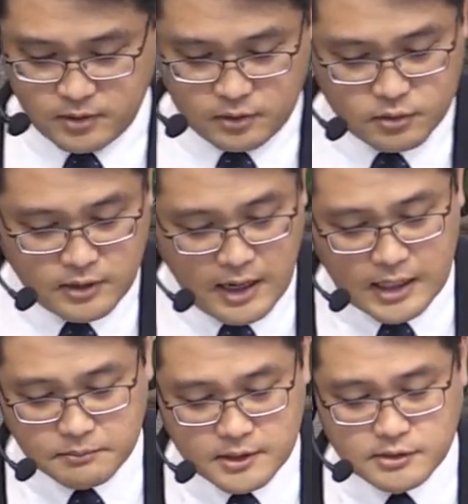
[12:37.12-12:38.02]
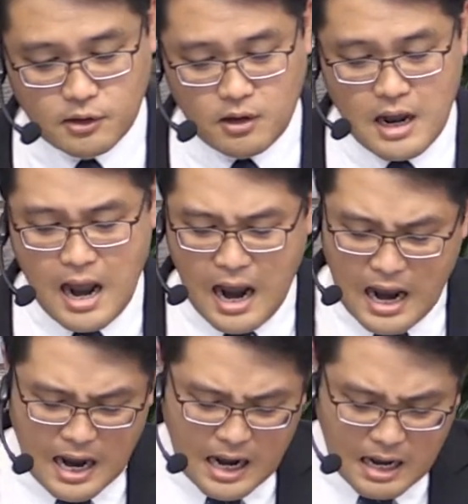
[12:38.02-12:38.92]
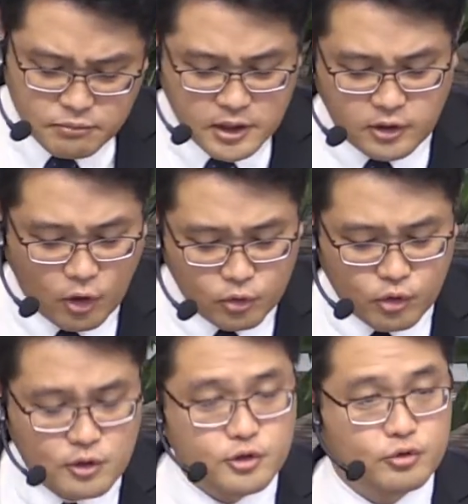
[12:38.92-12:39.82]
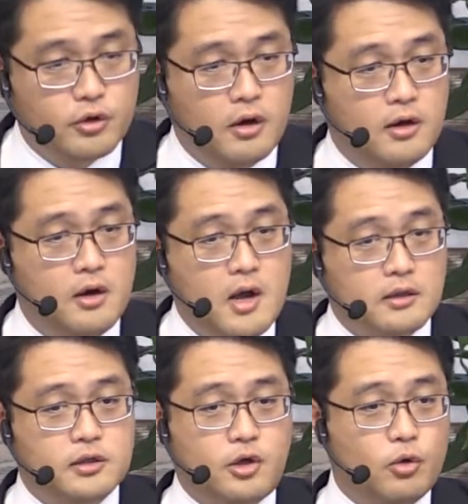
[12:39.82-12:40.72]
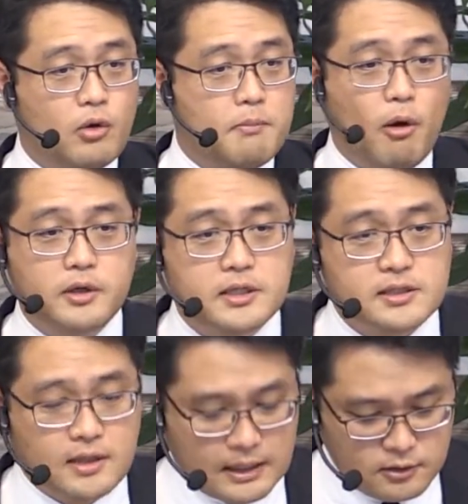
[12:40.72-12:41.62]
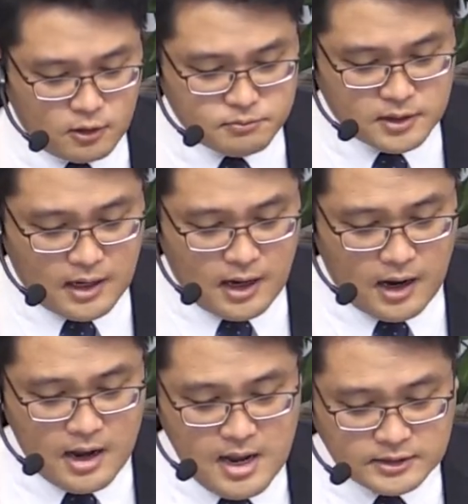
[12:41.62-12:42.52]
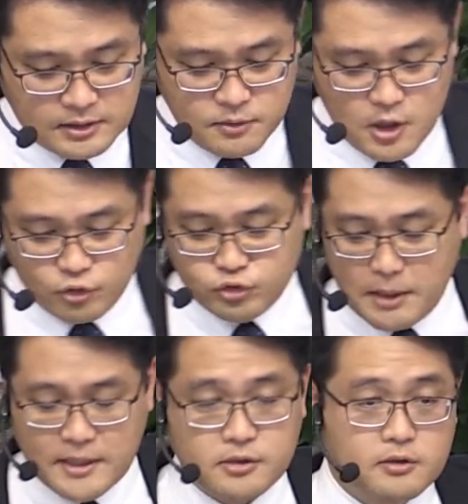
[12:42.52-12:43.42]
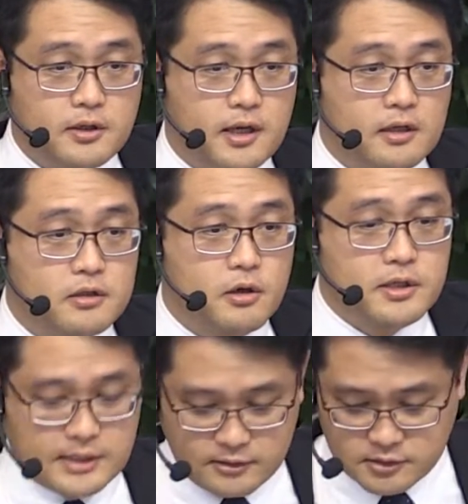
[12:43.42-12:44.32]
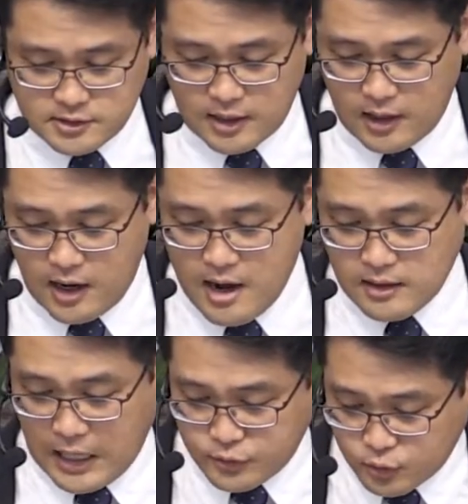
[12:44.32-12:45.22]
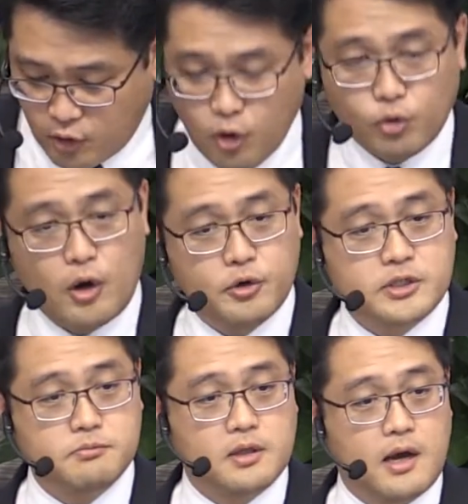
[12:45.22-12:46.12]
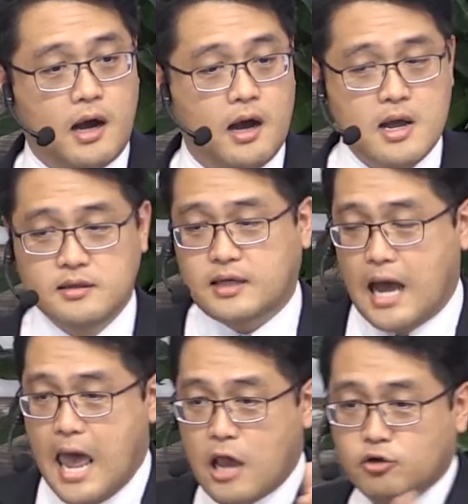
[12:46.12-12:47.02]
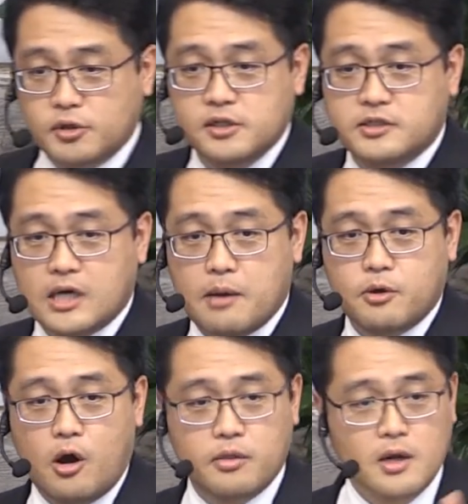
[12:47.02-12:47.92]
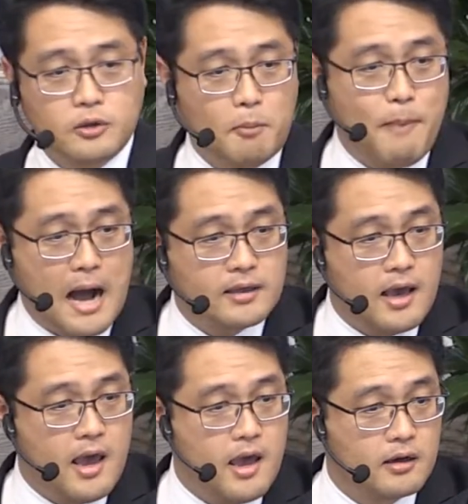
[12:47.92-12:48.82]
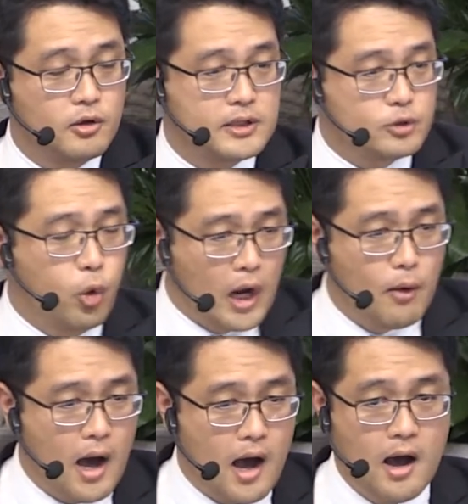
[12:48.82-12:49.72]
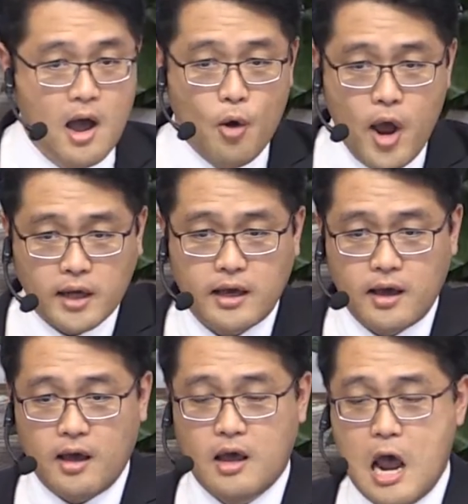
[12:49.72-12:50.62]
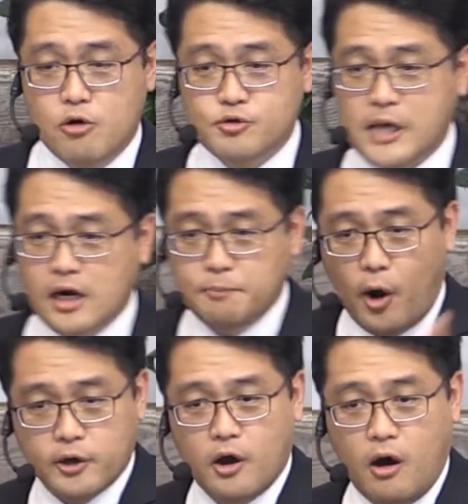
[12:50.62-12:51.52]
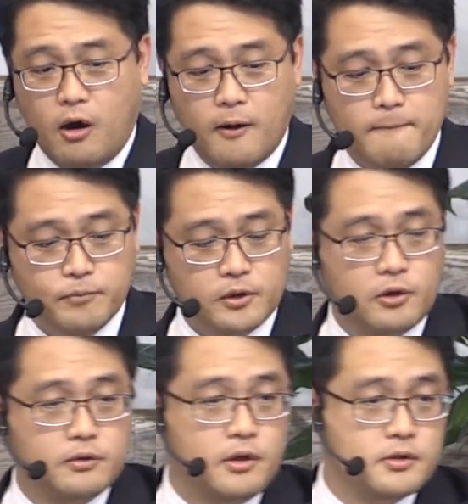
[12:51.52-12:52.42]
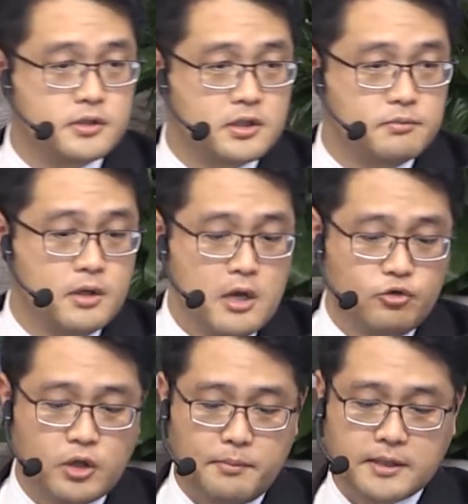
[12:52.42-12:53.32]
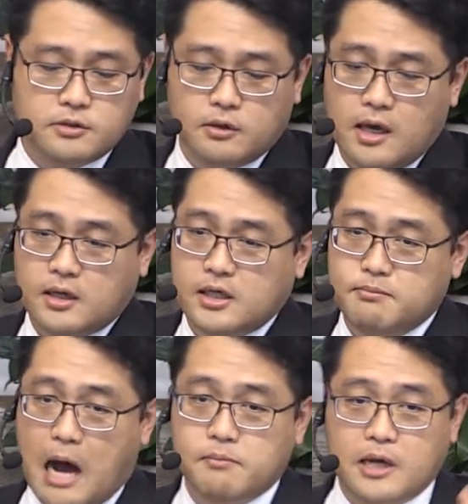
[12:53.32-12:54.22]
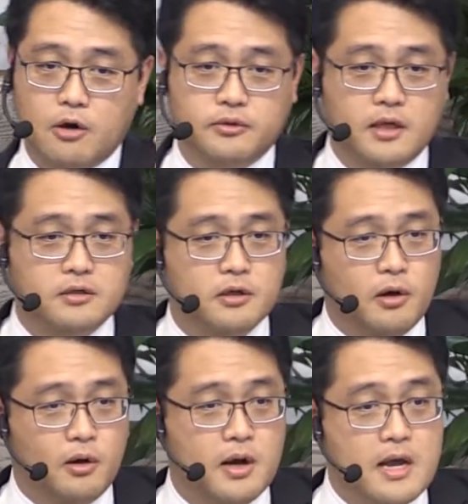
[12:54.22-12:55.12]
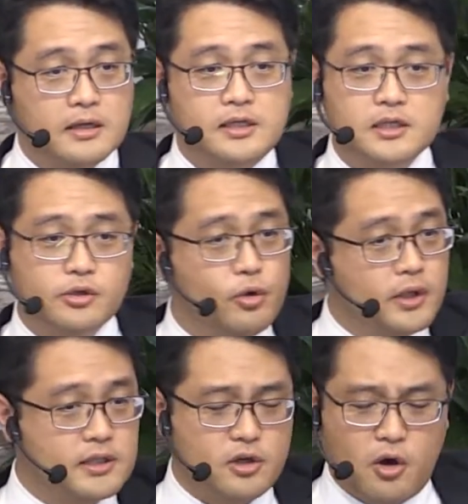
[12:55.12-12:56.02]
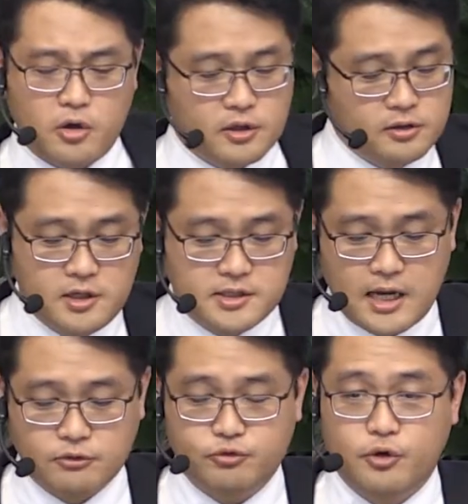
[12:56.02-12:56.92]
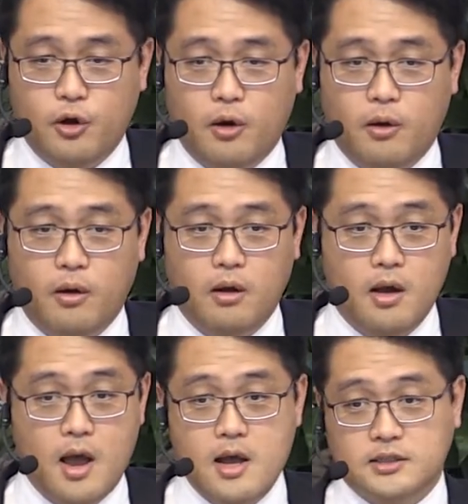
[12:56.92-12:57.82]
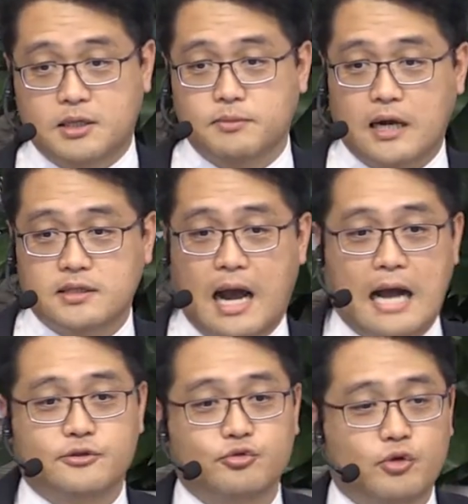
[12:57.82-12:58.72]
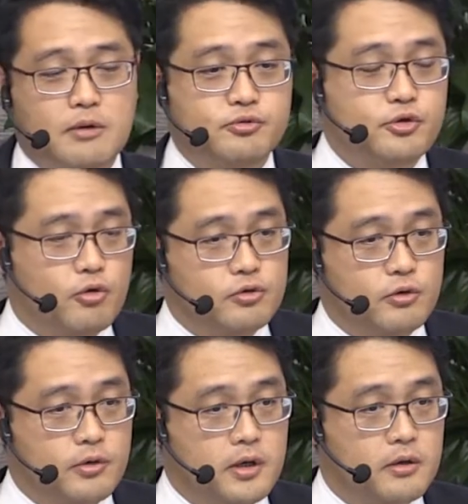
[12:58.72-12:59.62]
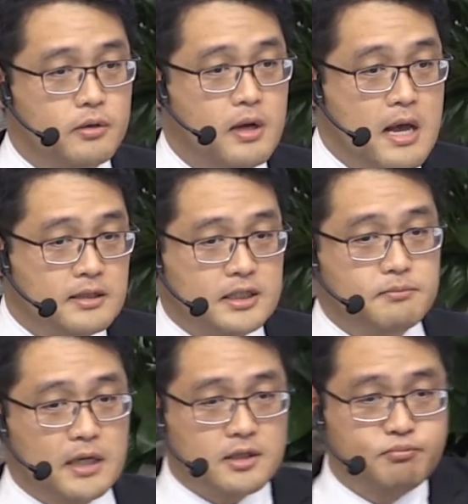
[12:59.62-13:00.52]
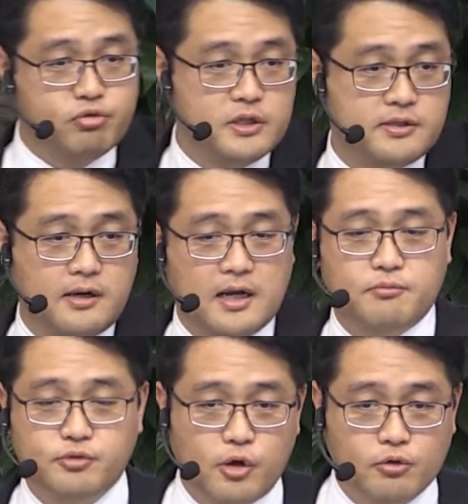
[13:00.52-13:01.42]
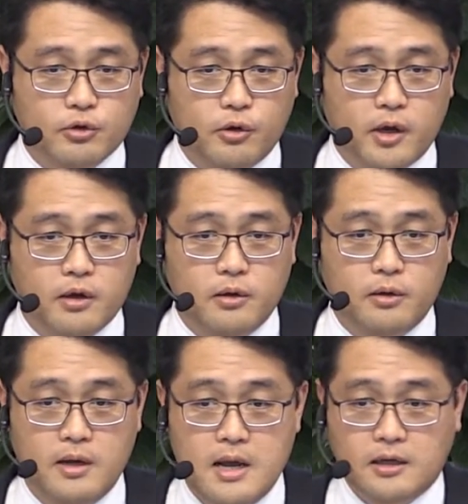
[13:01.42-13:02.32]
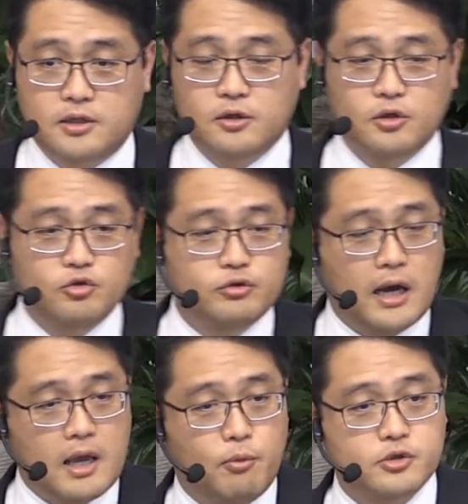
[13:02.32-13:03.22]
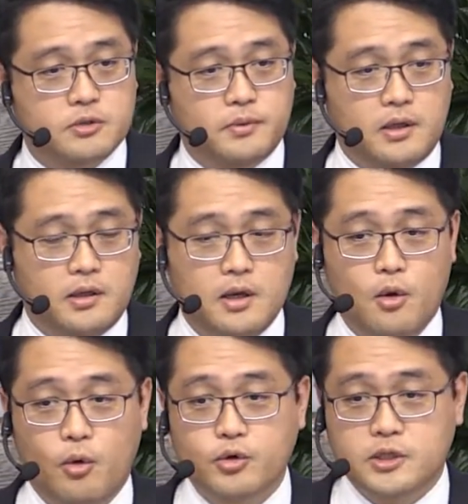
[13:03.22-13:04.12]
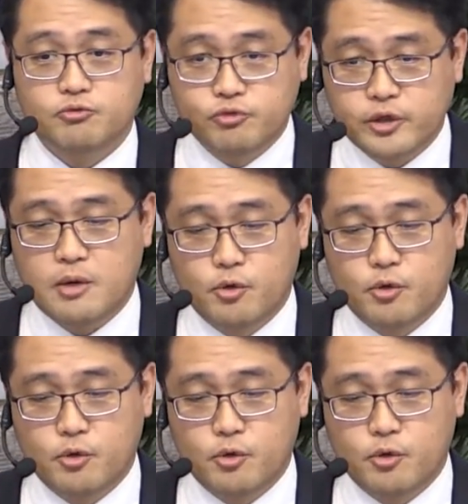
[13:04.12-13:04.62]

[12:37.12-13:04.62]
그런데 하나님께서 아무리 경고를 줘도요, 그 경고가 먹히지를 않는 겁니다. 지금 유다 백성들에게는요, 이사야 선지자가 계속 경고하고 있습니다. 네가 애굽을 의지하면 너 망해. 그러니까 돌아와. 회개해. 우상을 버려. 그런데요, 지금 유다 백성의 그 마음 가운데는요, 그 설교가 전혀 들리지 않고요. 지금 당장 아수르가 무서운 거예요. 지금 당장 북이스라엘이 무서운 거예요. 그 유다의 모습이 혹시 우리의